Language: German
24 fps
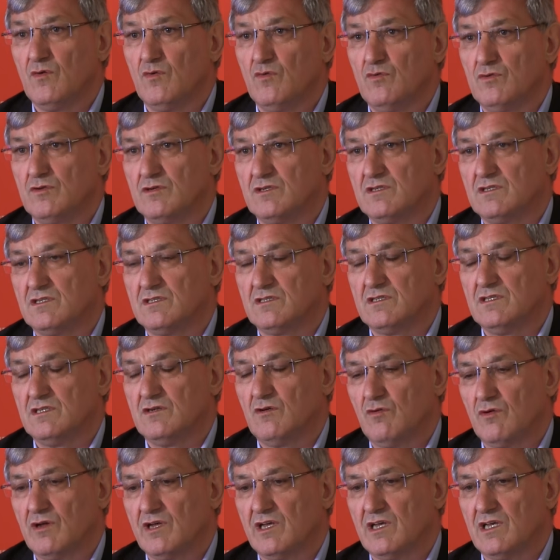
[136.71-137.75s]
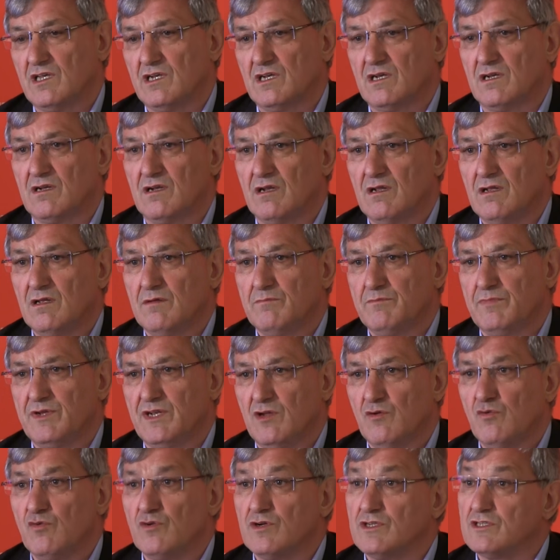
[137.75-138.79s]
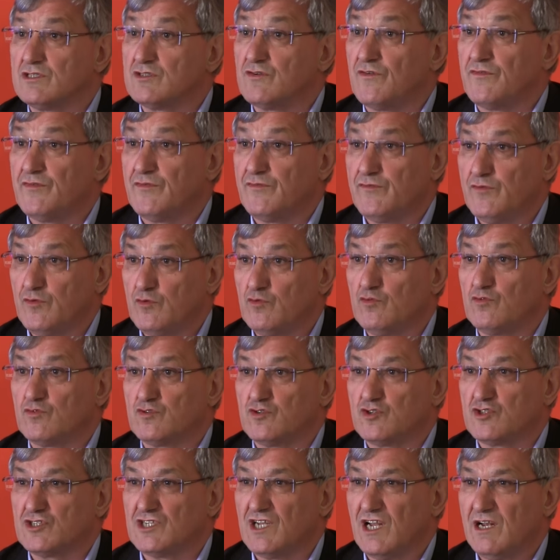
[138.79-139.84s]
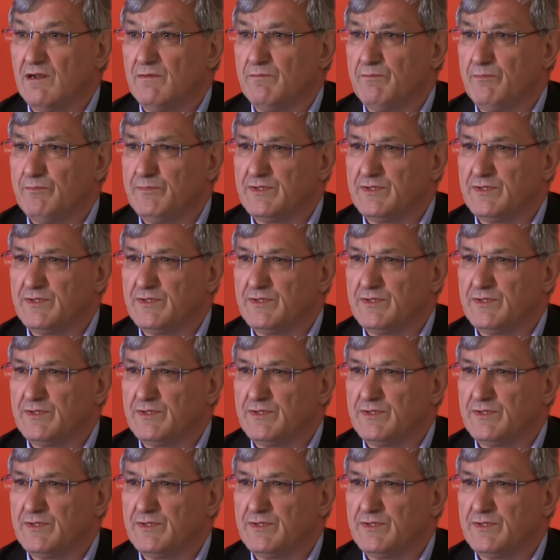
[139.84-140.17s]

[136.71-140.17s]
und die konkreten Bedingungen zur Verfügung zu stellen.